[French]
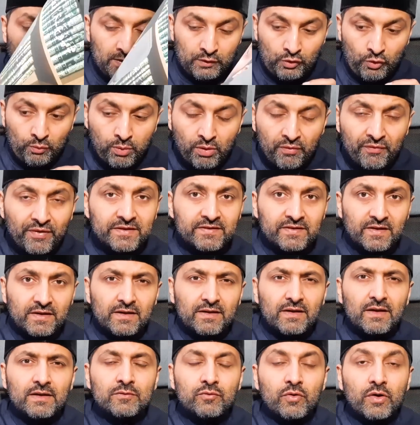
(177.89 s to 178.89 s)
Le prophète
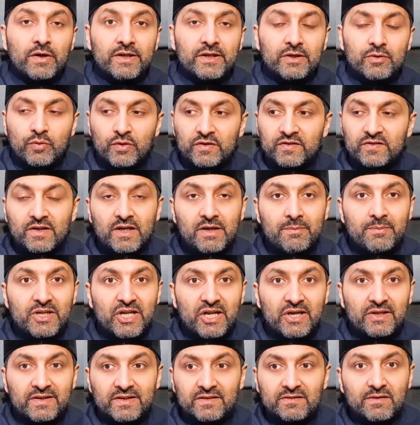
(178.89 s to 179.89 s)
sallallahu alayhi wa il
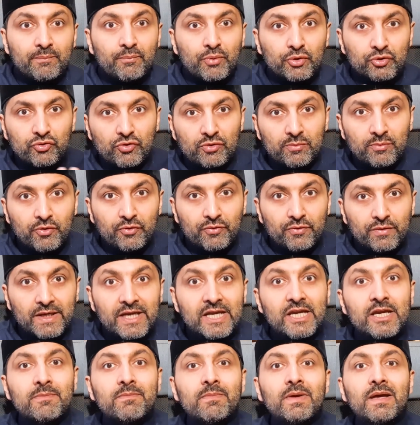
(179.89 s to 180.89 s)
est un exemple pour tout le monde.
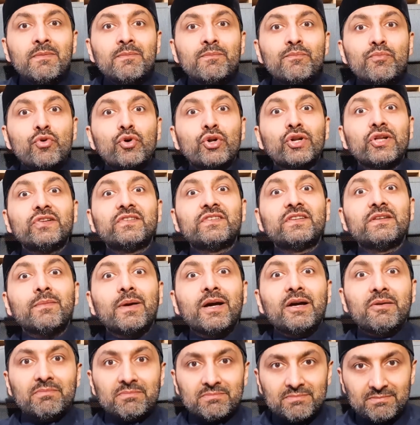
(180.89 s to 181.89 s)
Et même pour les
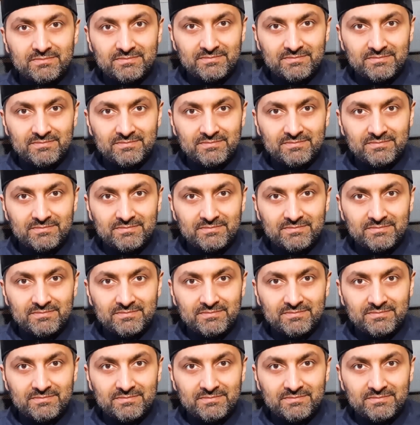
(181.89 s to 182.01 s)
imams.